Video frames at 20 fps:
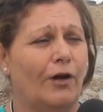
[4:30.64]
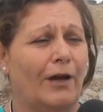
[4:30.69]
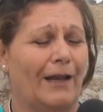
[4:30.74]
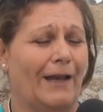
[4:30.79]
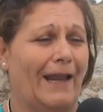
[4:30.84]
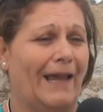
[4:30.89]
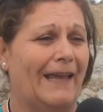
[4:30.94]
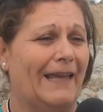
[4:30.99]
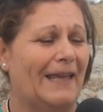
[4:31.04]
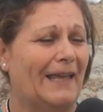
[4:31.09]

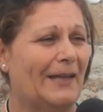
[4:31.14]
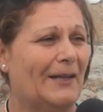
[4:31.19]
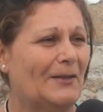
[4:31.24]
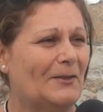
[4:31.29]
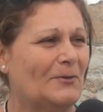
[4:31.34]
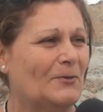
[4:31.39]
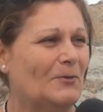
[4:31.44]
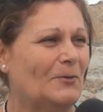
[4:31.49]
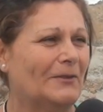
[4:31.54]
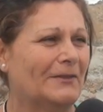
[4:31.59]
ojalá que
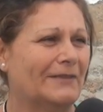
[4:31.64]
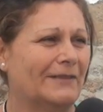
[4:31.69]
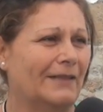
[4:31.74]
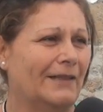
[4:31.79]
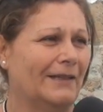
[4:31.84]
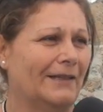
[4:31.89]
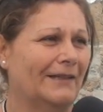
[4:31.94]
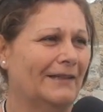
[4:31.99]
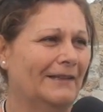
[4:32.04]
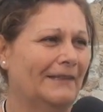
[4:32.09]

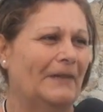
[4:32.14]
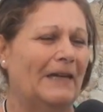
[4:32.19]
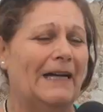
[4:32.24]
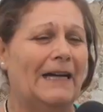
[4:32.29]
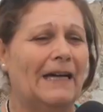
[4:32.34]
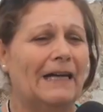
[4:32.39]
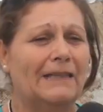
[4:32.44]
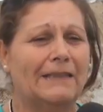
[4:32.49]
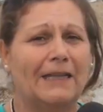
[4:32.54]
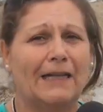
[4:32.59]
resulte. Me
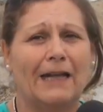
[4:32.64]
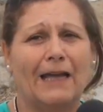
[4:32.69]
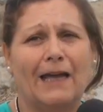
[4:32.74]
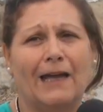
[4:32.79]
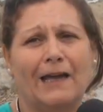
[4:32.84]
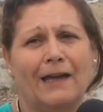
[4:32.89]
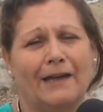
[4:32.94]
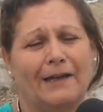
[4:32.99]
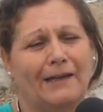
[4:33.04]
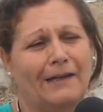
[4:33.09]
encanta
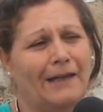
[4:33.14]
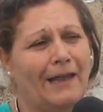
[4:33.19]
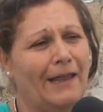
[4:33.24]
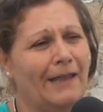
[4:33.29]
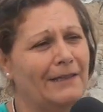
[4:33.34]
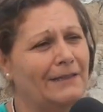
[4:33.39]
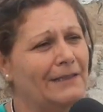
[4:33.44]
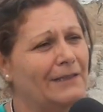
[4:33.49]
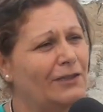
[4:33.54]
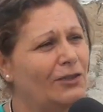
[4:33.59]
la,
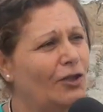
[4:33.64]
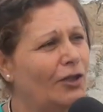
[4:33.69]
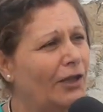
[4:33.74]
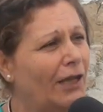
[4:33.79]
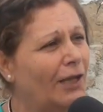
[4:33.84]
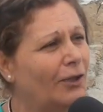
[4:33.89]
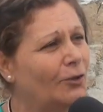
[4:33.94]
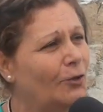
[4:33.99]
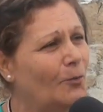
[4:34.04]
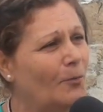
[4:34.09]

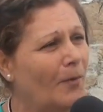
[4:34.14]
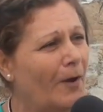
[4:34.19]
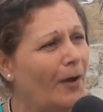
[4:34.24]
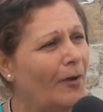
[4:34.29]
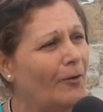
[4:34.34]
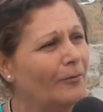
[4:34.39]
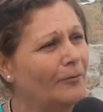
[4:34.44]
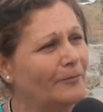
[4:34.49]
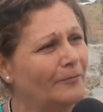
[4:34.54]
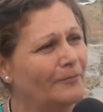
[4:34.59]
decisión que han
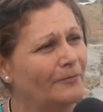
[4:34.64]
tomado.